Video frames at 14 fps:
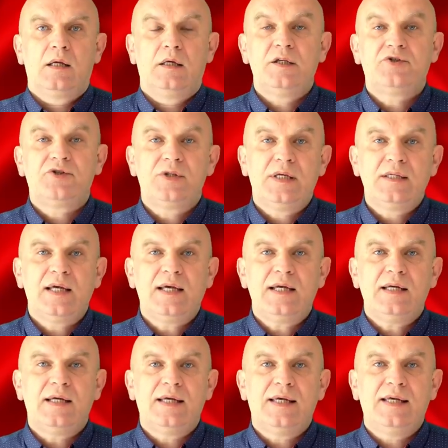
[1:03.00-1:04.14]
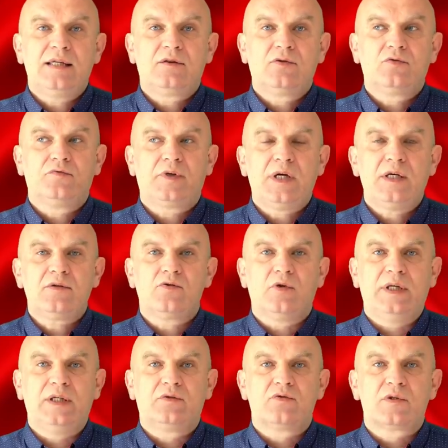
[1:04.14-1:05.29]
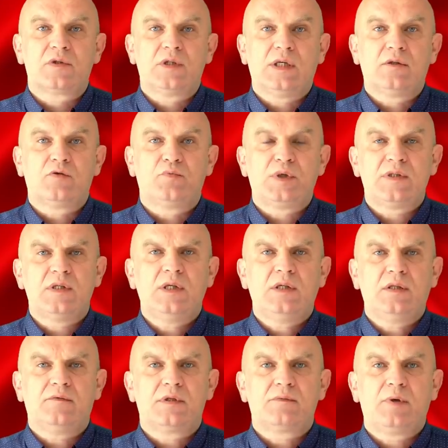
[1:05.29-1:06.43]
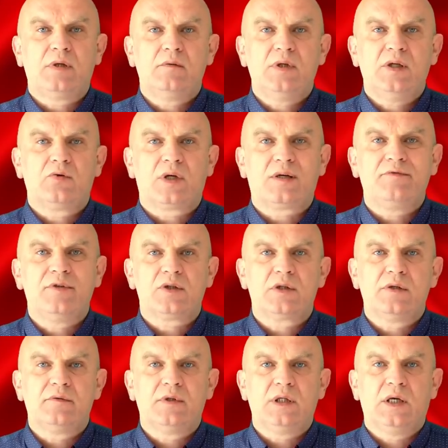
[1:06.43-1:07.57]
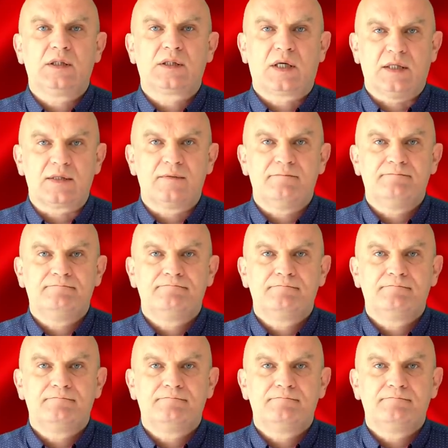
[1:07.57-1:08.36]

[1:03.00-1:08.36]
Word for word: Лично я эту фразу, эту цитату президента воспринимаю как вежливый отказ –